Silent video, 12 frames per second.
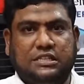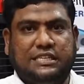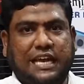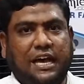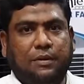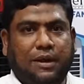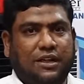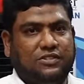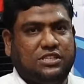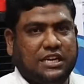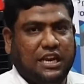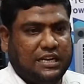சேர் மேலே
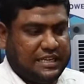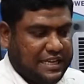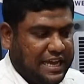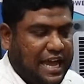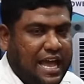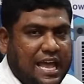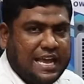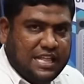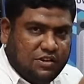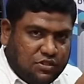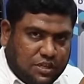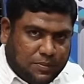வச்சுக்கலாம் நீங்கள்
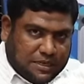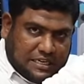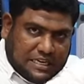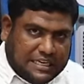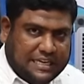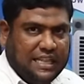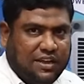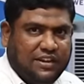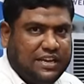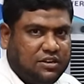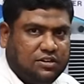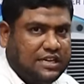இது வந்து இப்படி நிற்கதான்
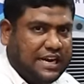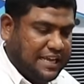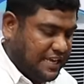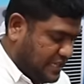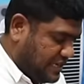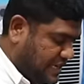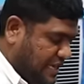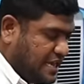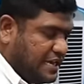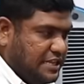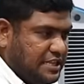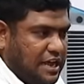வைக்கணும்ட்டு கிடையாதுங்க
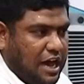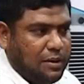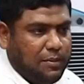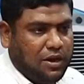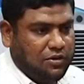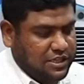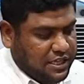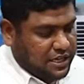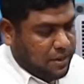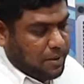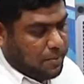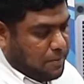இது நார்மலாக வந்து
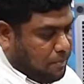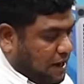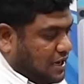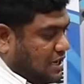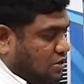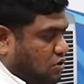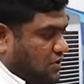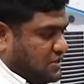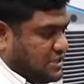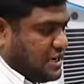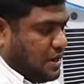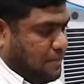இது நம்ம இப்படி படுக்க கூட
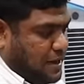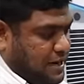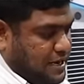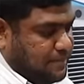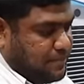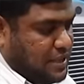வச்சுக்கலாம் பாருங்க